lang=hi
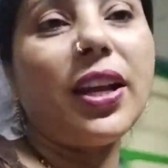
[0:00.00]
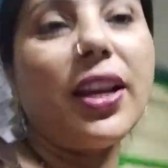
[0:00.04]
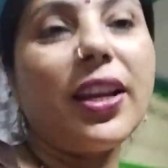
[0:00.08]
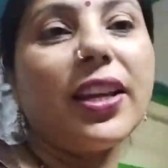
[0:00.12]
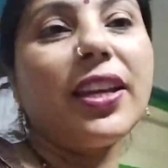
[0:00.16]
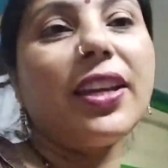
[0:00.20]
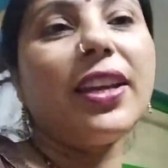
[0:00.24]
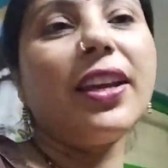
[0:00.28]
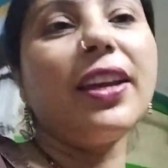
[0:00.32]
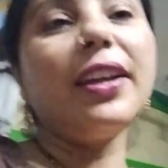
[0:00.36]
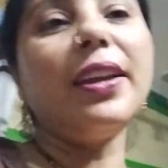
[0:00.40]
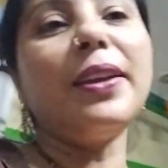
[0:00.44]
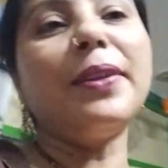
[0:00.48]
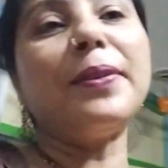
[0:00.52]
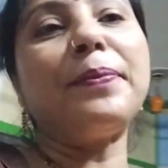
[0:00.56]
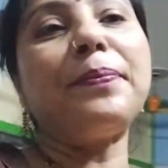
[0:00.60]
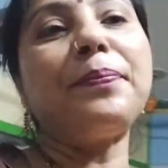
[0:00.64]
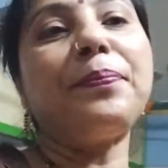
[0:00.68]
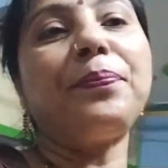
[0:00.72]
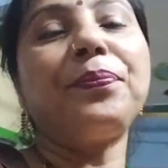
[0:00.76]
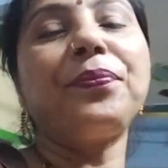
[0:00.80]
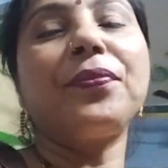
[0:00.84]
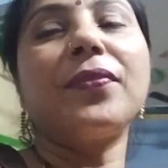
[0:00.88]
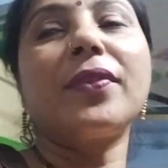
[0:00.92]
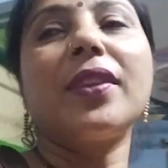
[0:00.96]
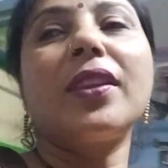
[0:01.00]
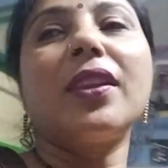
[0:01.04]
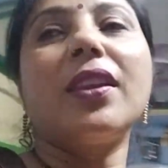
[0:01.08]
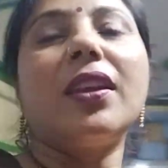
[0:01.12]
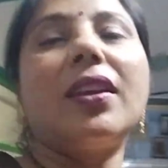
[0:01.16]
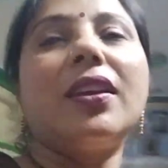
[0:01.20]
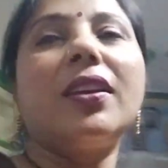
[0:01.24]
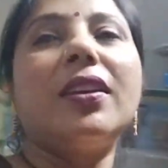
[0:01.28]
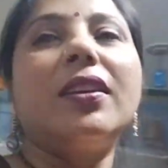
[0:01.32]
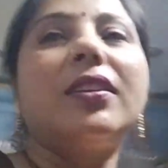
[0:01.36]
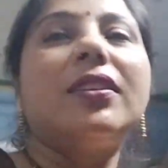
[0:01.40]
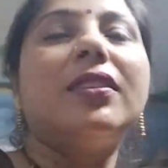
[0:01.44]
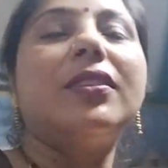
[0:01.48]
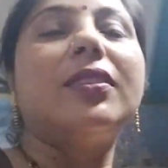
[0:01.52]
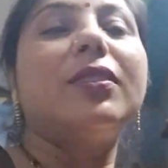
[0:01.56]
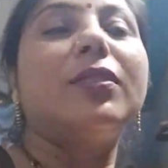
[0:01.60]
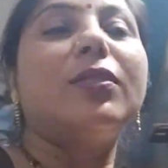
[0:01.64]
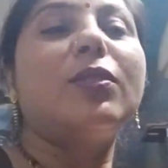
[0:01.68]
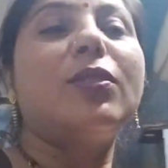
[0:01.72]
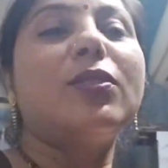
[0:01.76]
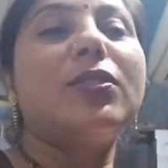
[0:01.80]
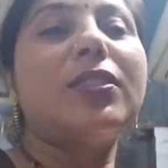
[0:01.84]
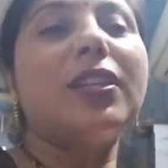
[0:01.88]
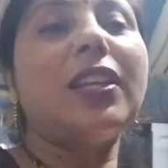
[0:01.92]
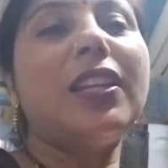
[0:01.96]
आ गया है
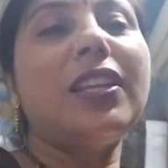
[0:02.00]
तो